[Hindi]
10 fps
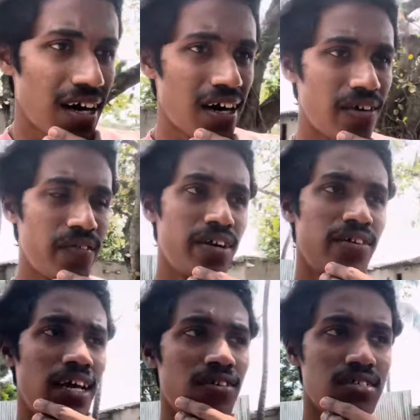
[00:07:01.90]
आ,
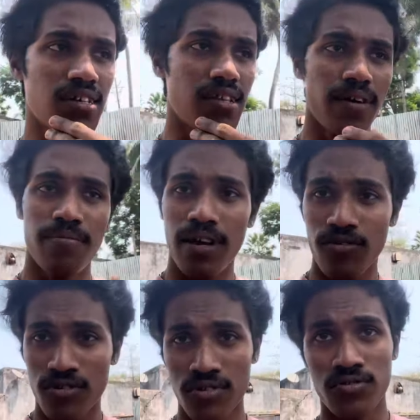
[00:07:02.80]
वीडियो नहीं हो सकता भाई
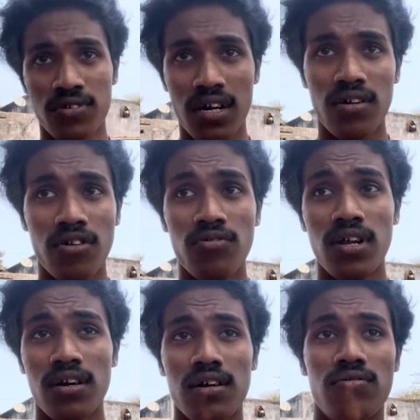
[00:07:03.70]
मैं खुद को शूट कर रहा हूँ क्यों
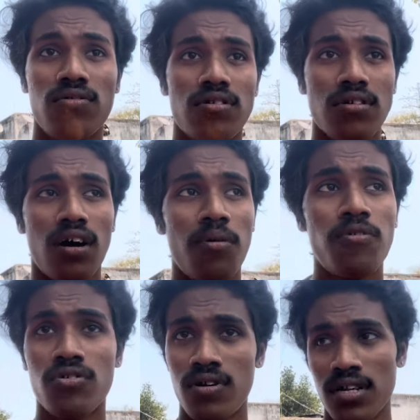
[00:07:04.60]
नहीं करूँ
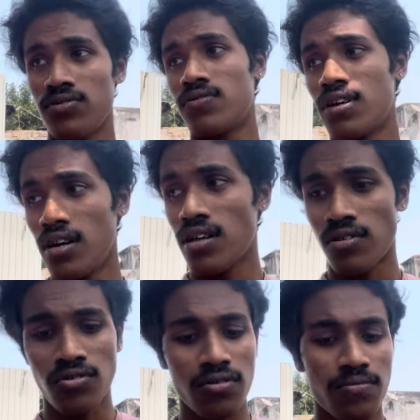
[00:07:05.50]
आपको थोड़ी ना शूट किया
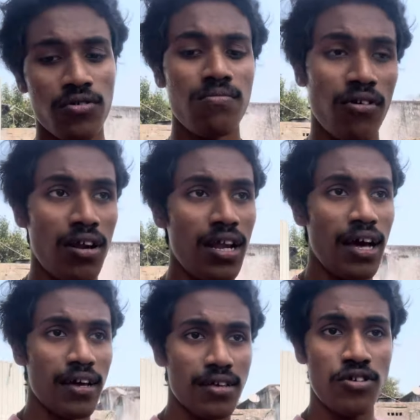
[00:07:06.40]
तो तु, तो तुम बोलने
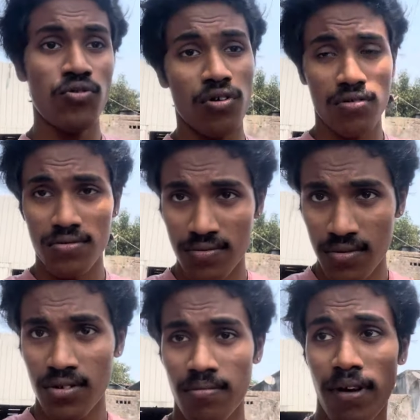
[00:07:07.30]
लायक क्यों हो
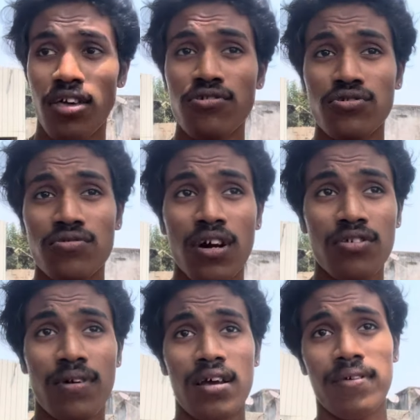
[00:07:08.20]
मैं क्यों सुनूँगा
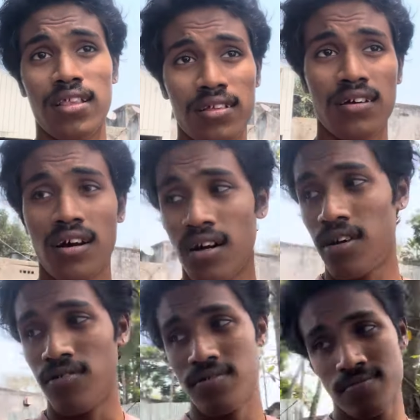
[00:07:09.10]
तुम्हारे बात हटाओ